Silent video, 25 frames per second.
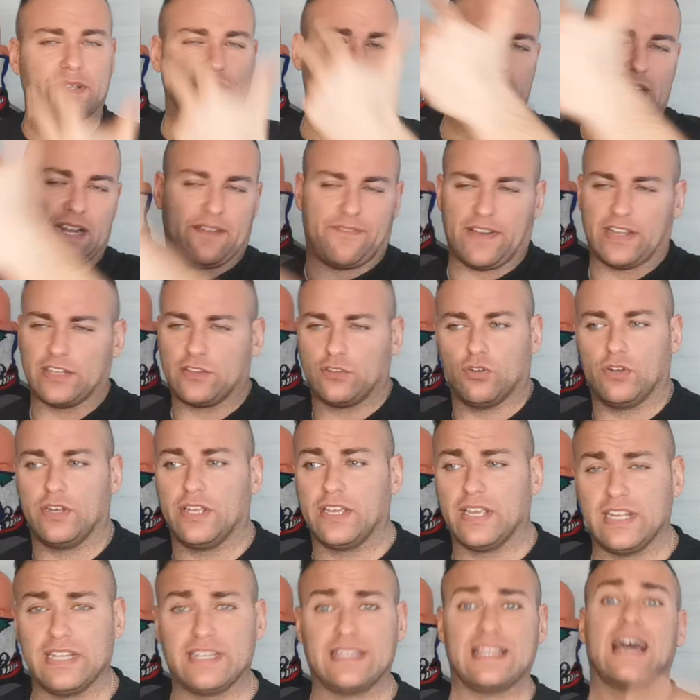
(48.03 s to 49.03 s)
Si era fatto
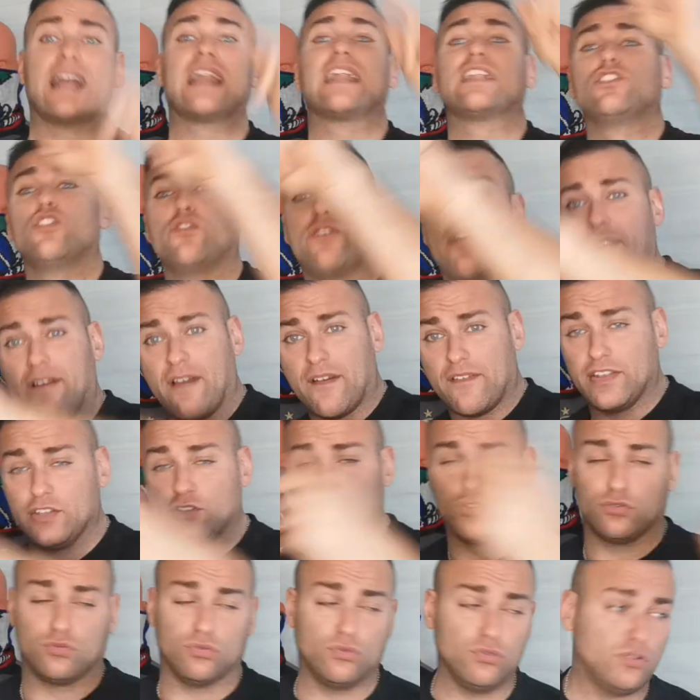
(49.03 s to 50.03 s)
l'Inghilterra dove aveva
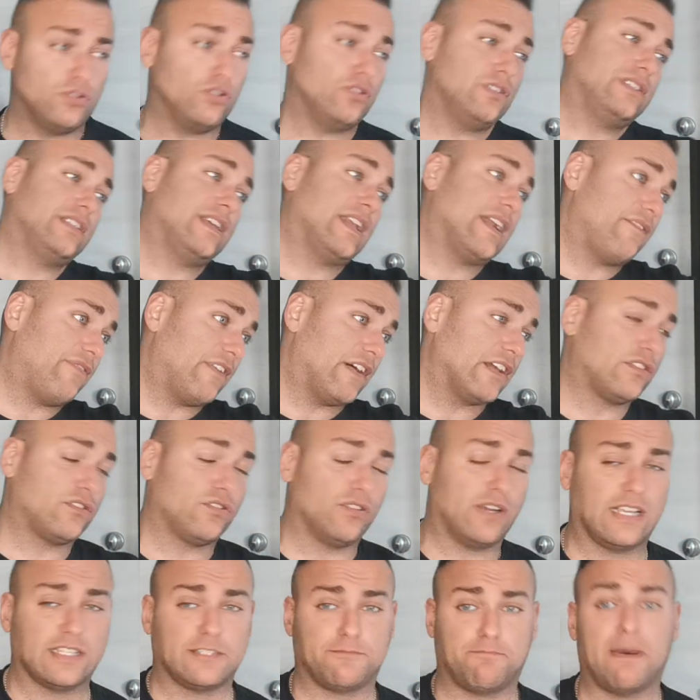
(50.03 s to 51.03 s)
vinto tutto, si era
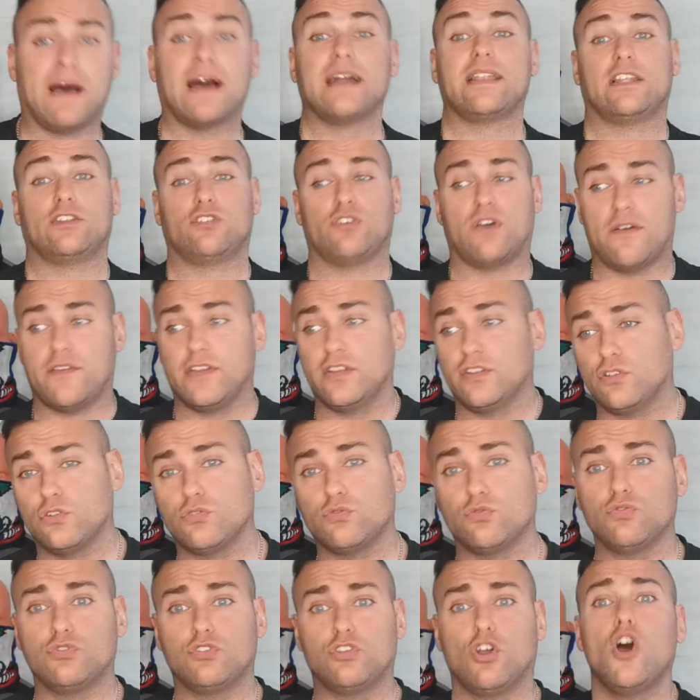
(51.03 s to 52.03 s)
fatto la Spagna dove aveva vinto
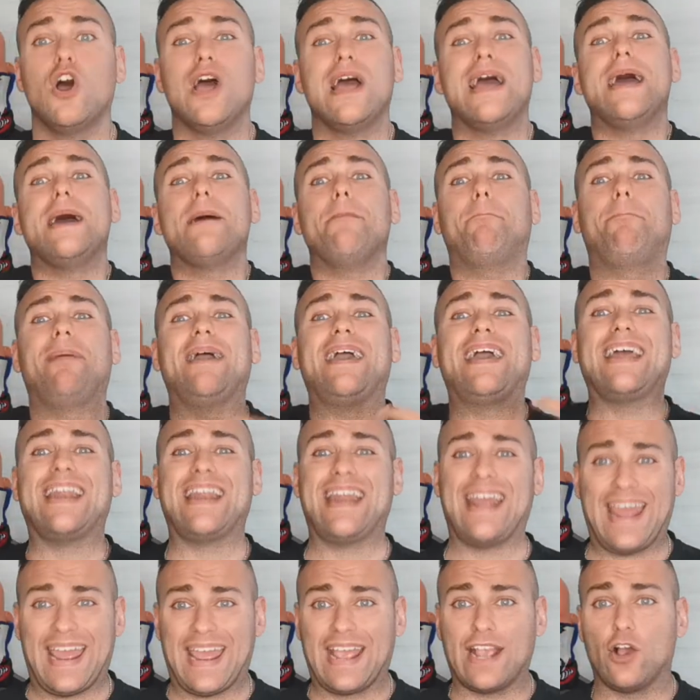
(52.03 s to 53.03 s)
tutto, per
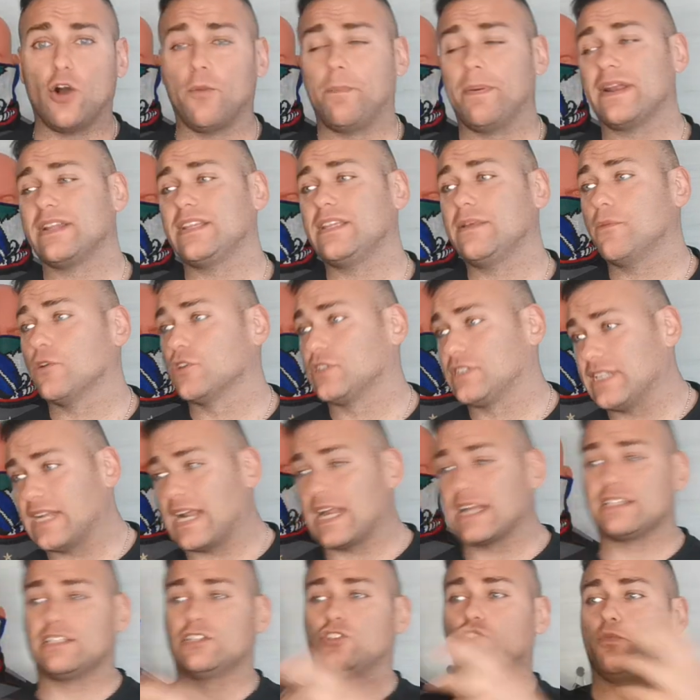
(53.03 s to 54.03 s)
ego, per
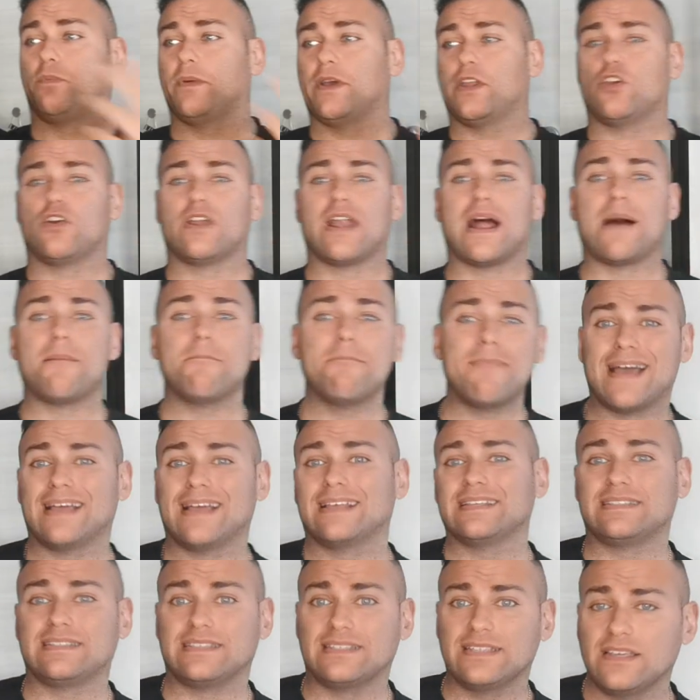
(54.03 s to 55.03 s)
dimostrarsi superiore a
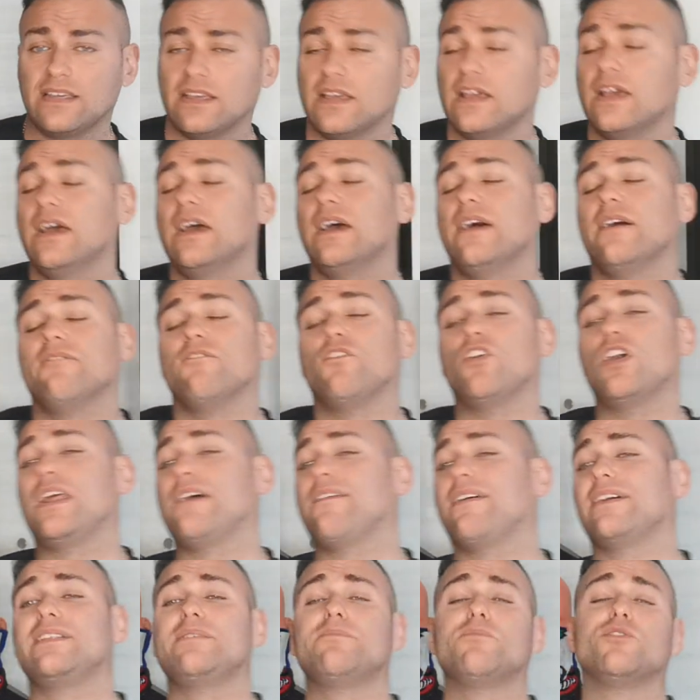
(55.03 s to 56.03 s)
Messi
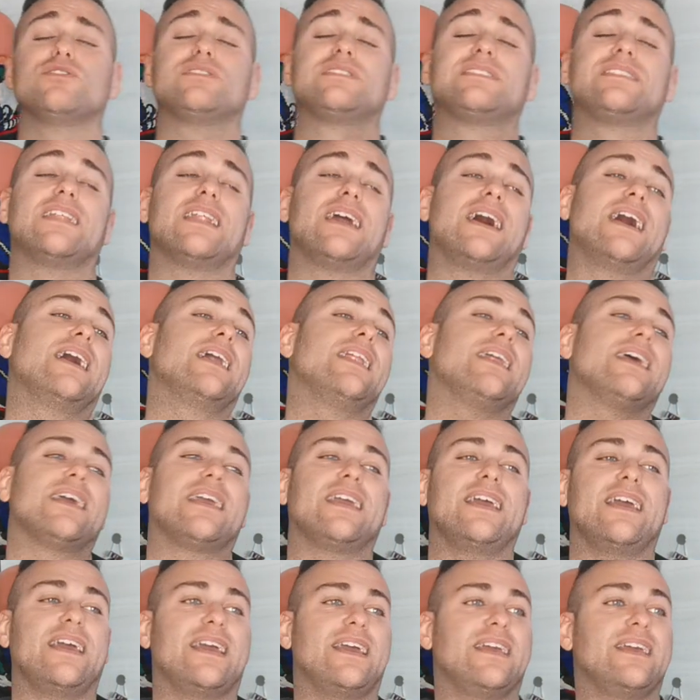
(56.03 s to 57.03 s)
voleva dimostrare
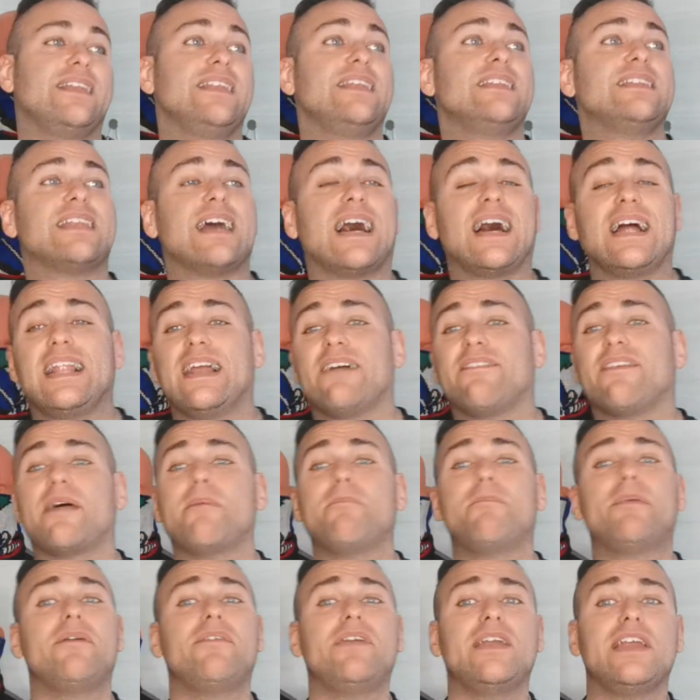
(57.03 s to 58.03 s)
che in Italia
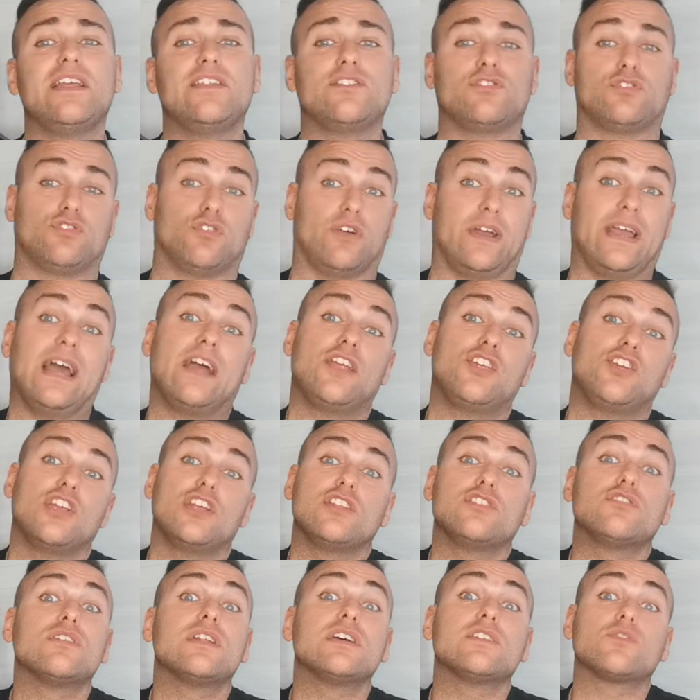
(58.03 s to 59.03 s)
avrebbe vinto e ha
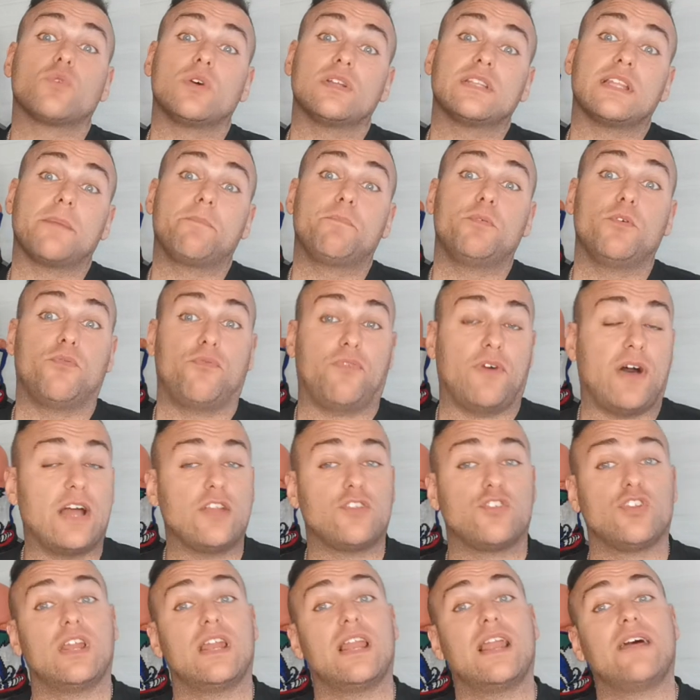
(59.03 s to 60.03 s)
scelto una squadra più
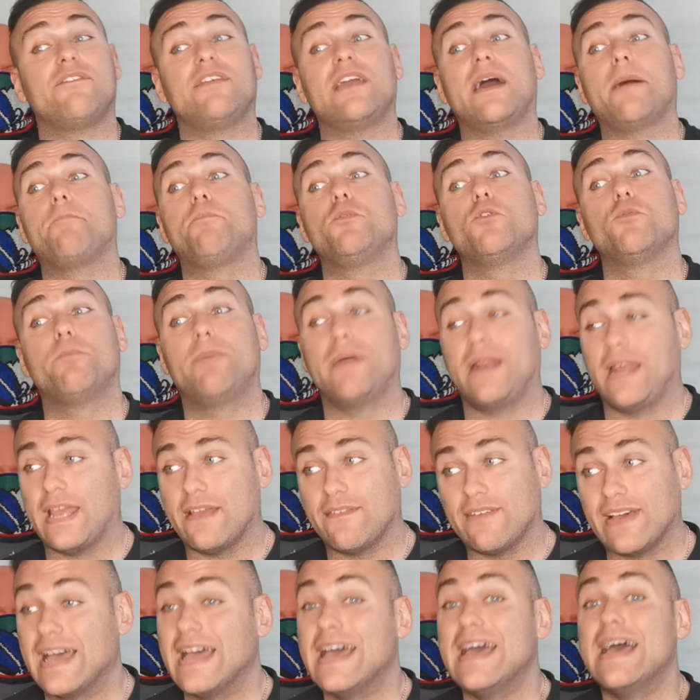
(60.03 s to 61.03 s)
facile, la via più
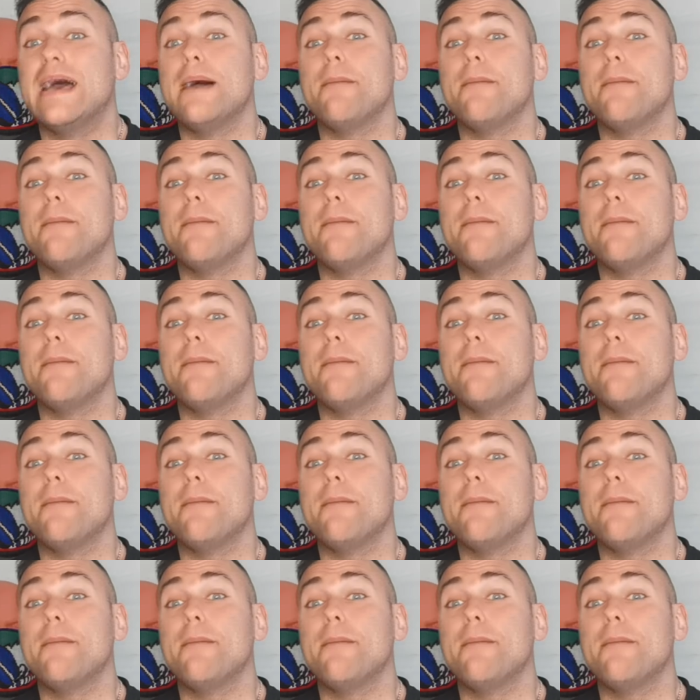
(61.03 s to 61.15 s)
breve.